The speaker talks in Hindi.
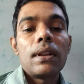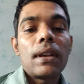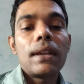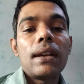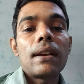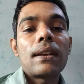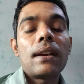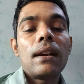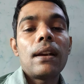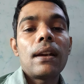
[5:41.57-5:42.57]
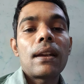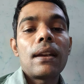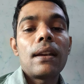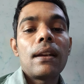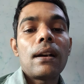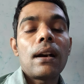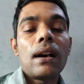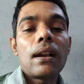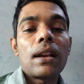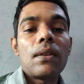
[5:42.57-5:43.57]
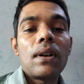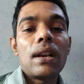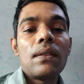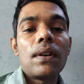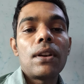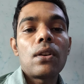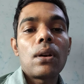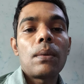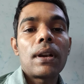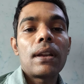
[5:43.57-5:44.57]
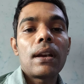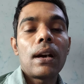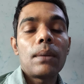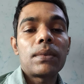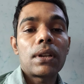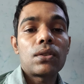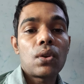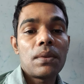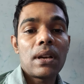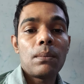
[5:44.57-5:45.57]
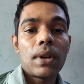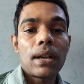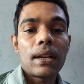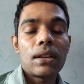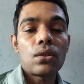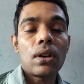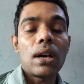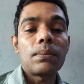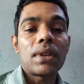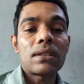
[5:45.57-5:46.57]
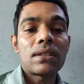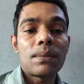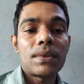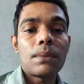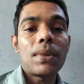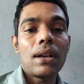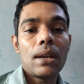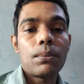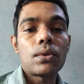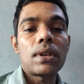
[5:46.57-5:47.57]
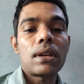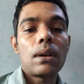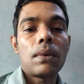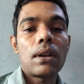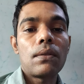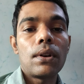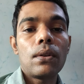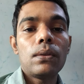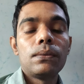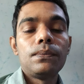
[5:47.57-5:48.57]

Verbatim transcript: देखिए क्या है कि आने वाली वीडियो हमारी आप तक जो भी हम बनाएंगे तो आप तक सबसे पहले पहुंचेगी हमारी वीडियो